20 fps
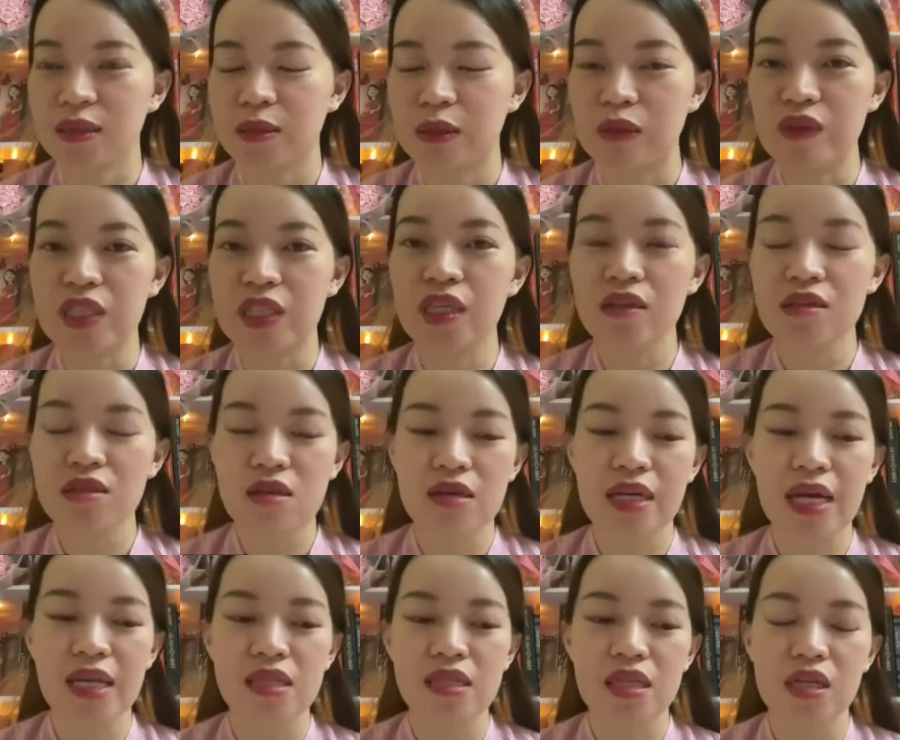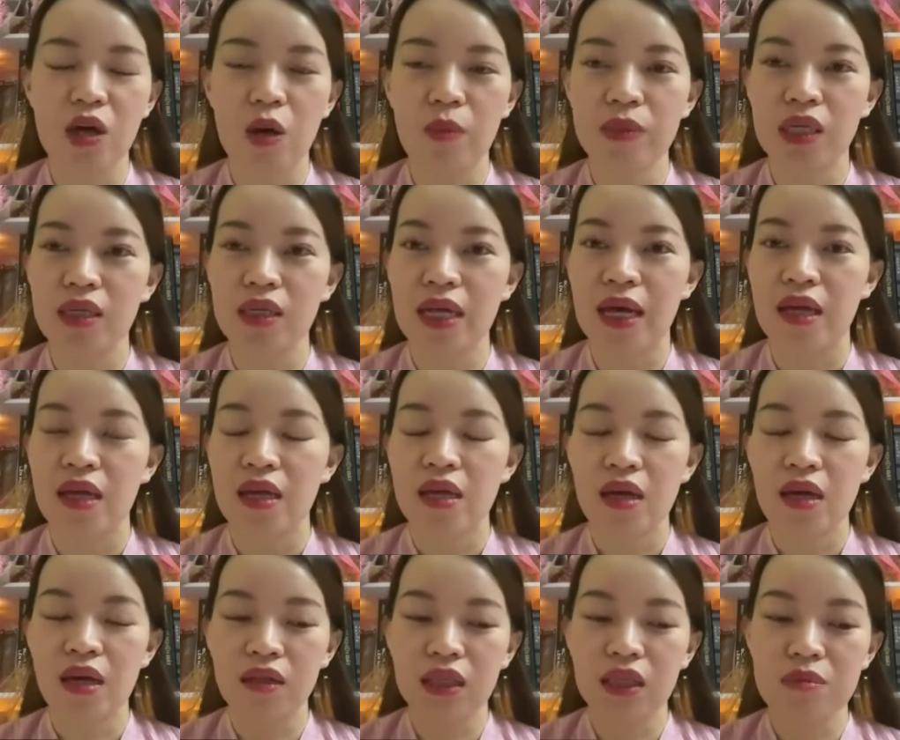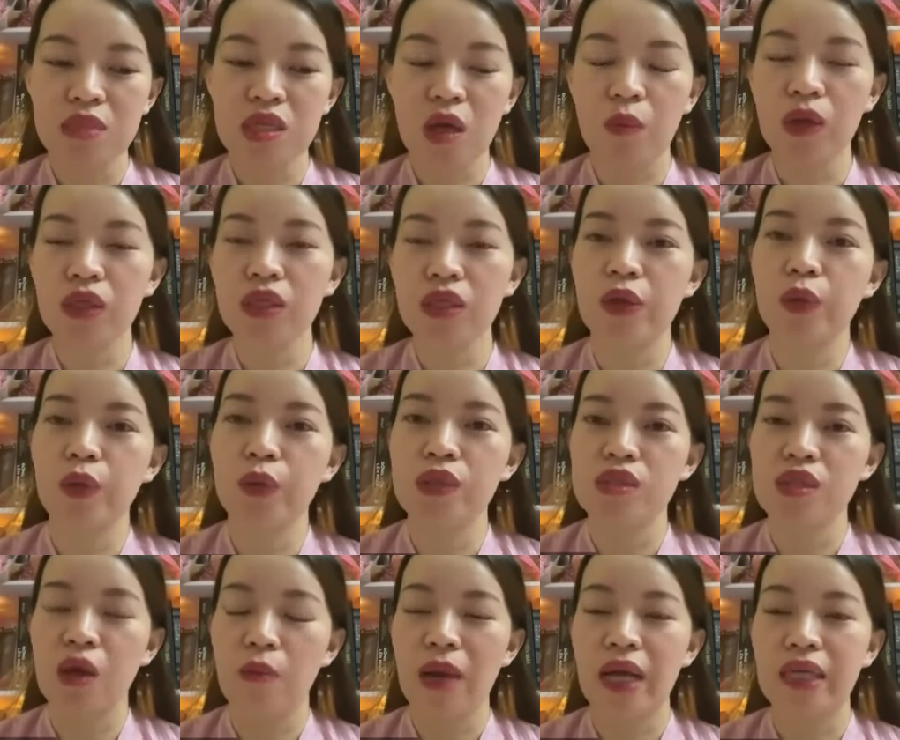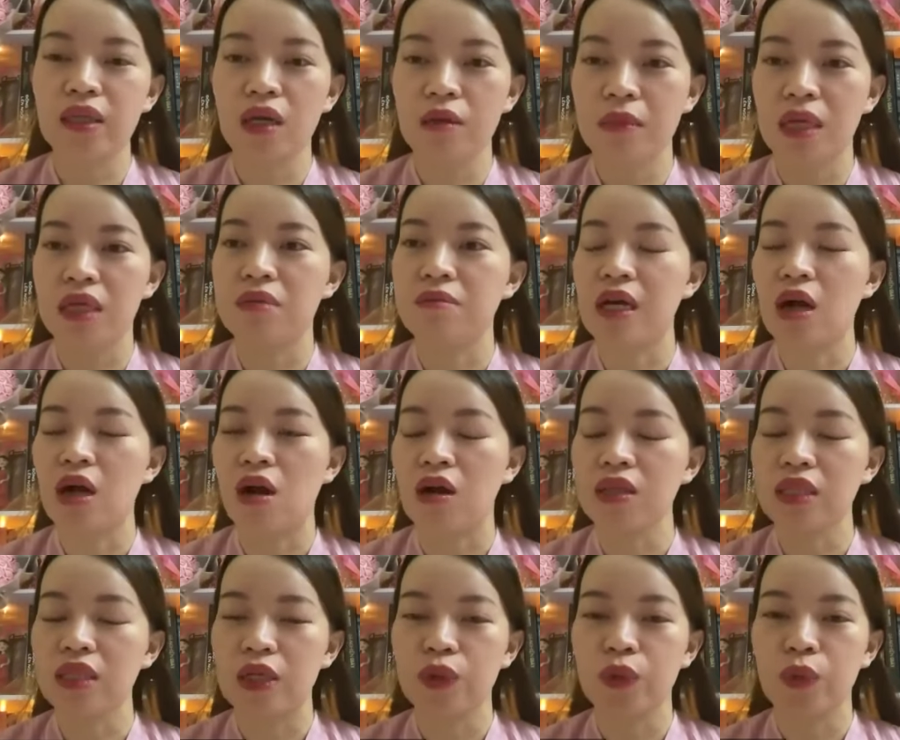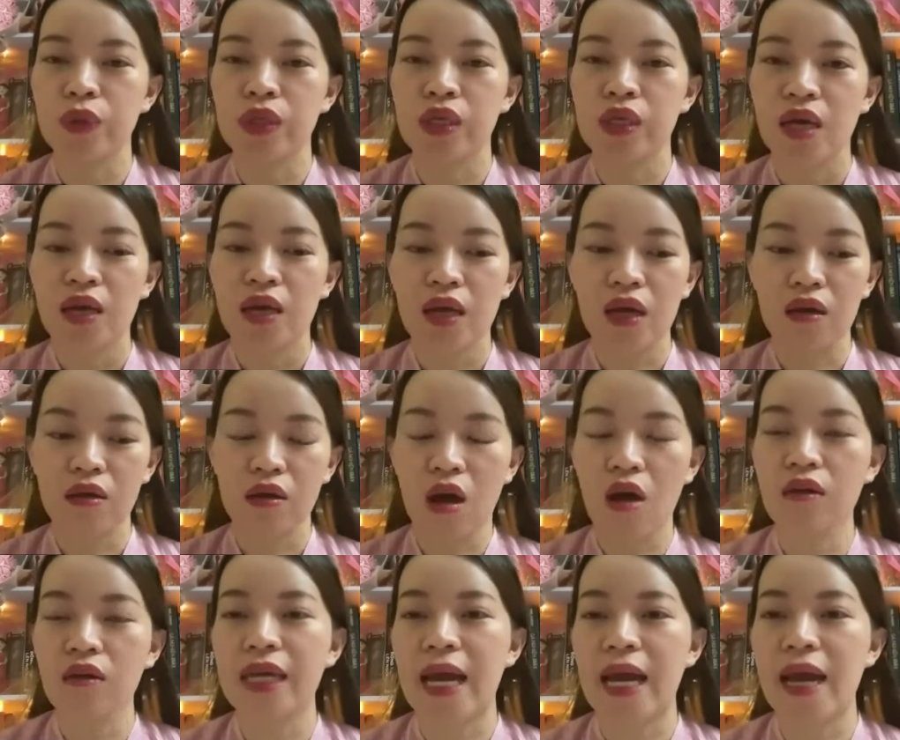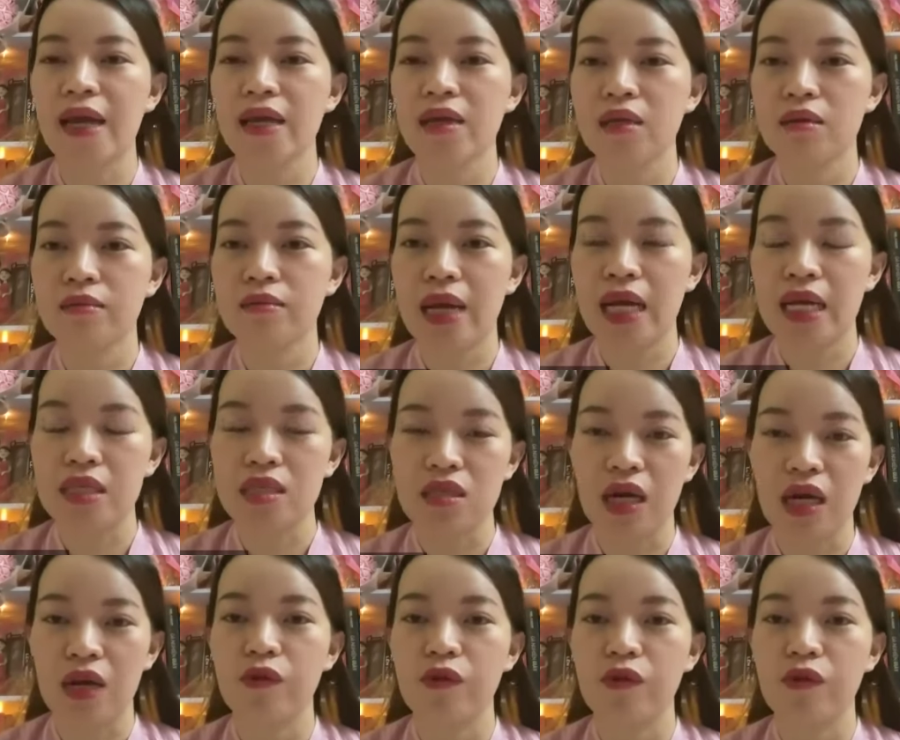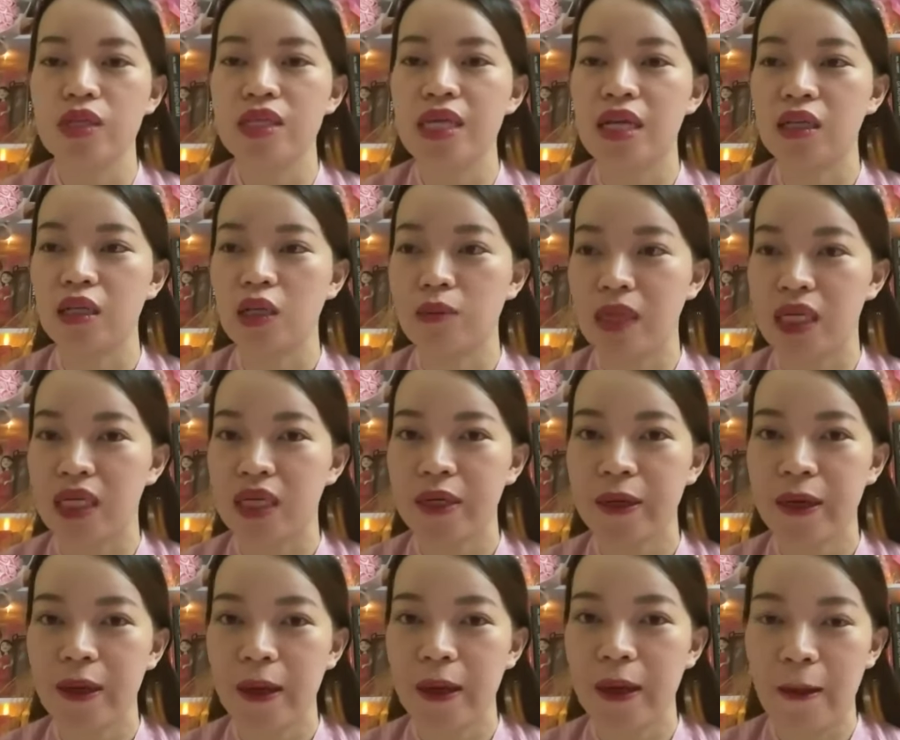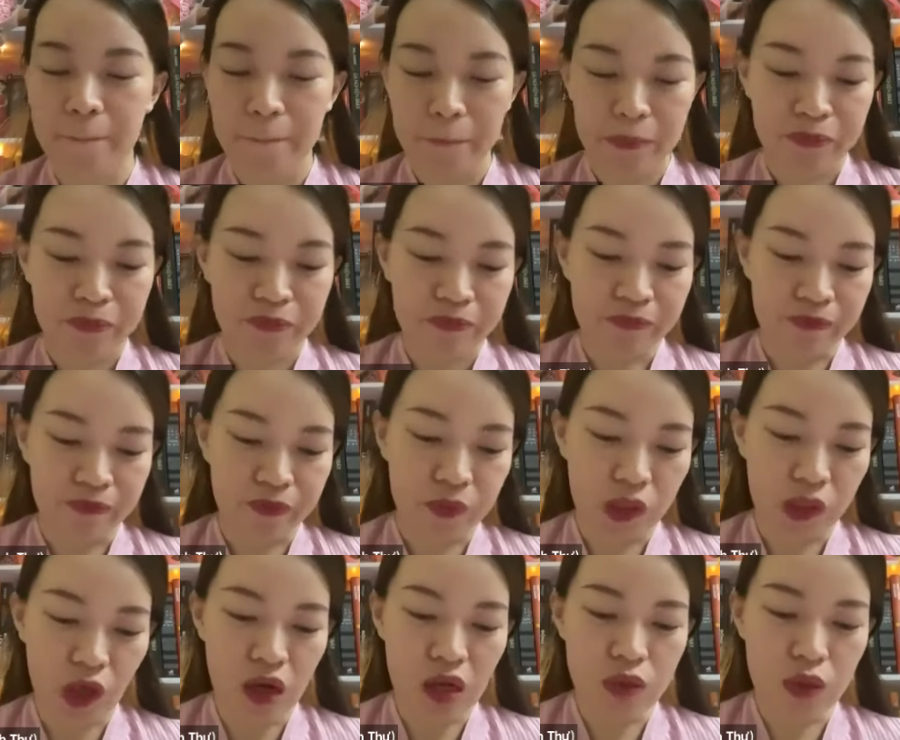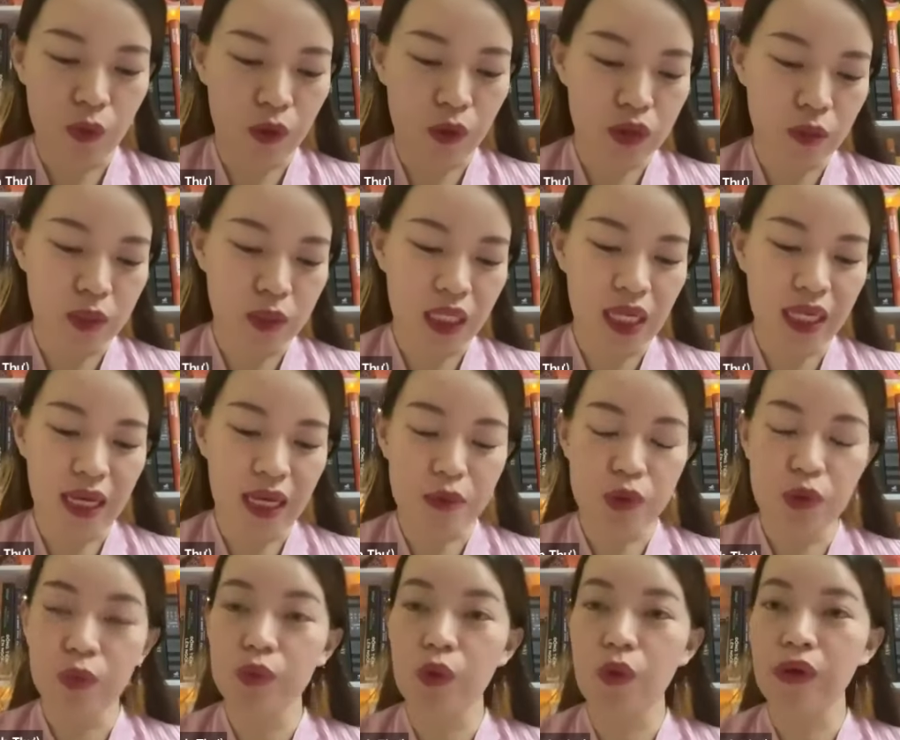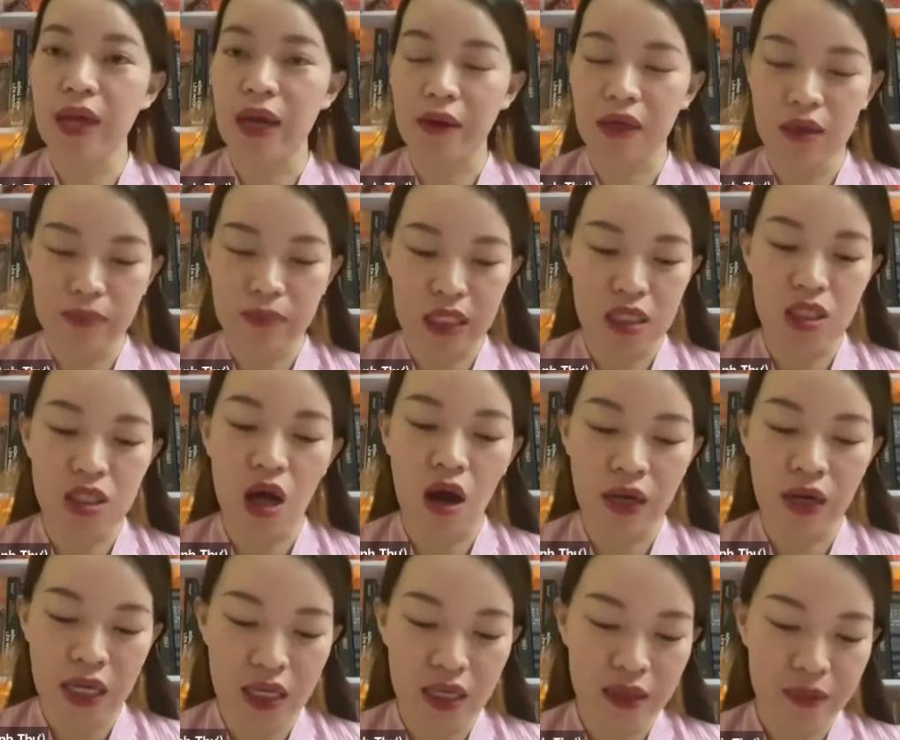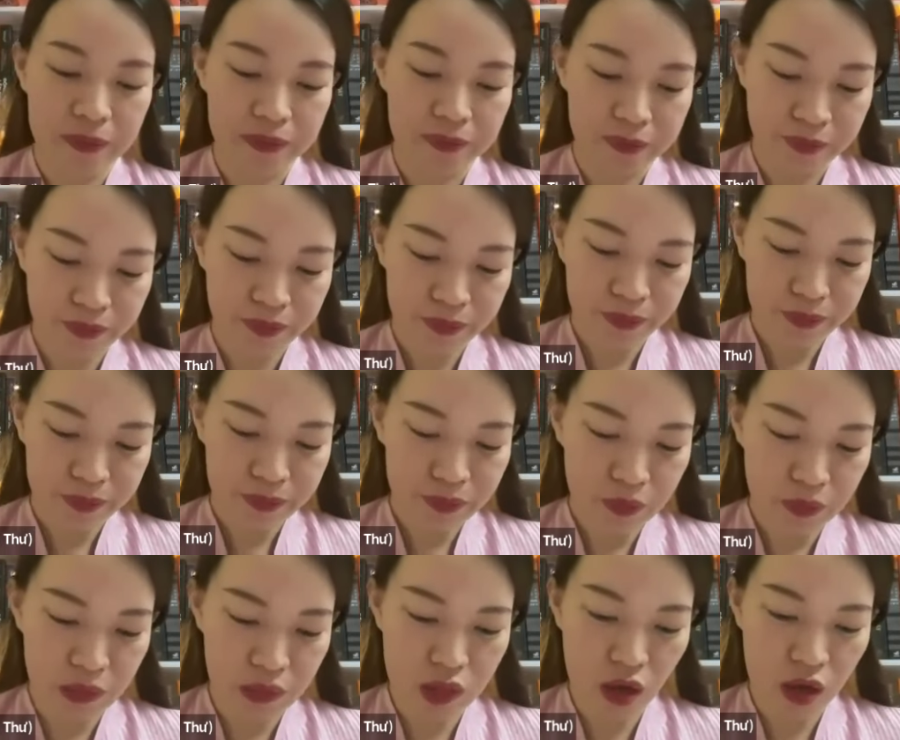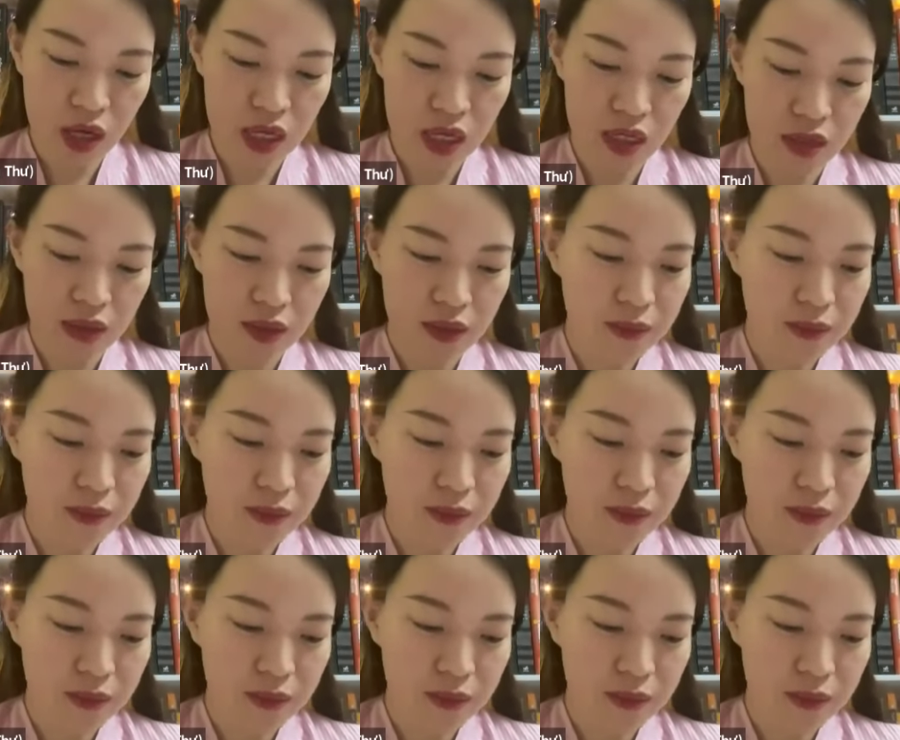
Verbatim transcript: bởi vì nhân sự các anh chị không những là uh, kiếm sống có thể nuôi sống bản thân mình mà còn có thể nuôi uh, con cái mang lại sự hạnh phúc cho gia đình của mình ha ừ, đó là những trong những cái cảm xúc tốt đẹp khi mình cho đi mình cho đi